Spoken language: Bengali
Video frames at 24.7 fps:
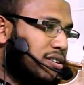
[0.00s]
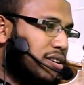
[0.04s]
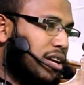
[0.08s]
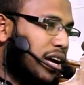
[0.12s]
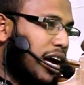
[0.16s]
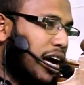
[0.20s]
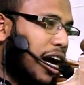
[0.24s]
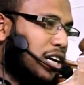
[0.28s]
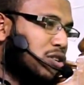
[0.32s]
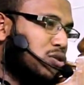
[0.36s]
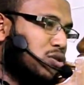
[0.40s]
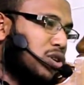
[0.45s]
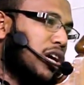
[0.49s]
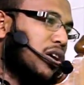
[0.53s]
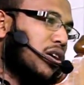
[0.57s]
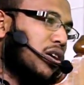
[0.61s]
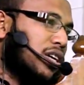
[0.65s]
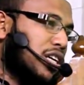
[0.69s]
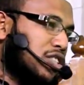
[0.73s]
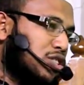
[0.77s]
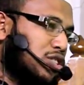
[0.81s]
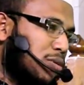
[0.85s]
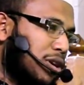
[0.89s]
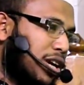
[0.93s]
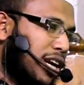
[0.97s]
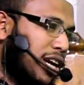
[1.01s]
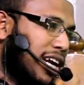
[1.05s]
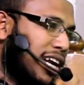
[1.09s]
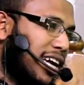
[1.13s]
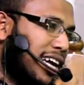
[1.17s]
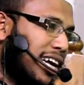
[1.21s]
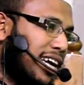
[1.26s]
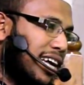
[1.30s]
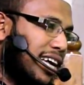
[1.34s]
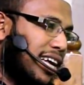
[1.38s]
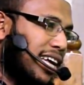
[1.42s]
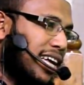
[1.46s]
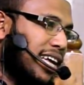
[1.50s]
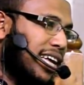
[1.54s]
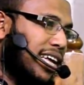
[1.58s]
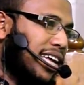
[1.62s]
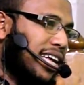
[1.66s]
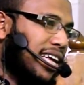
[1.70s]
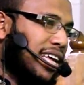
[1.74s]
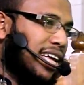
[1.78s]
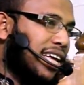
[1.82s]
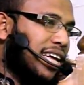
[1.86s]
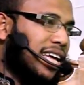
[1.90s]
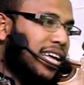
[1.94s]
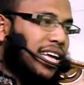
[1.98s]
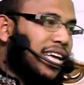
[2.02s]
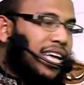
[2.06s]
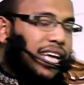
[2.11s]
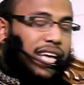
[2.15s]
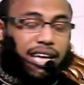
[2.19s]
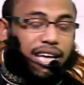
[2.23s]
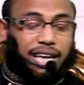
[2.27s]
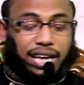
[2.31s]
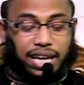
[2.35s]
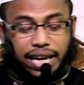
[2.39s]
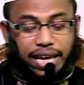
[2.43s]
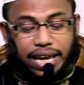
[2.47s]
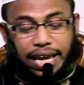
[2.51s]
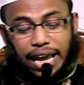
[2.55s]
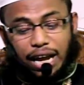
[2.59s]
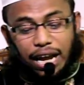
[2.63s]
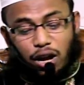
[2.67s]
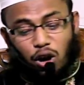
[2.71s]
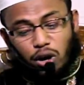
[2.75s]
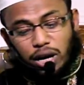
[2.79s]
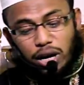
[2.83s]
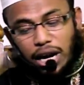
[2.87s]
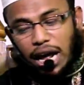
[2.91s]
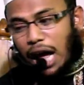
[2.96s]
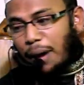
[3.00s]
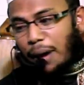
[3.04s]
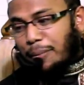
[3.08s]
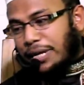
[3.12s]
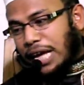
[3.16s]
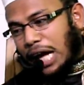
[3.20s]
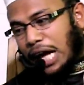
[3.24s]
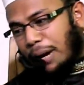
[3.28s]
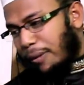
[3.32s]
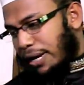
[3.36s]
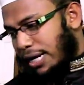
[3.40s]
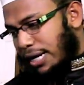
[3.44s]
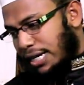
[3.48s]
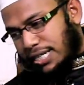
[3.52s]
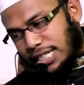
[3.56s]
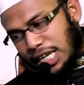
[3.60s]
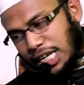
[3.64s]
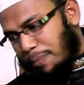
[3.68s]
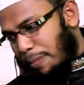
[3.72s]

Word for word: আরো জোরে কন্যা সুবান আল্লাহ এখন আমি আমার নিজের